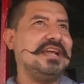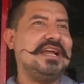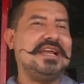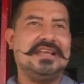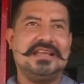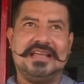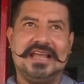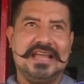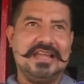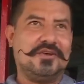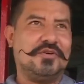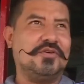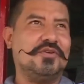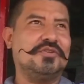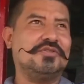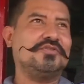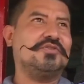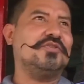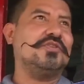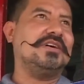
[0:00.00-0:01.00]
ahí
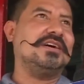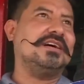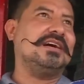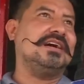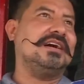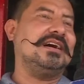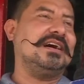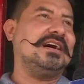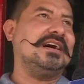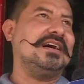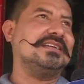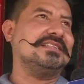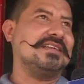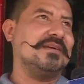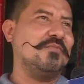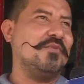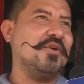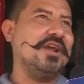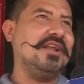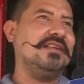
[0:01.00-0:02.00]
conozco a,
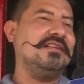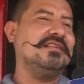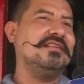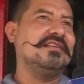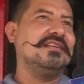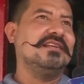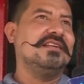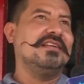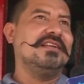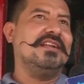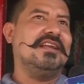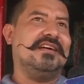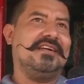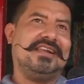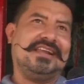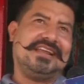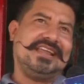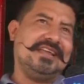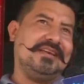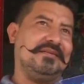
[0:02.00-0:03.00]
Samuel. La
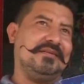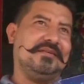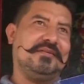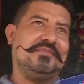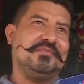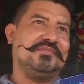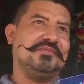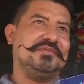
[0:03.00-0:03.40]
verdad que,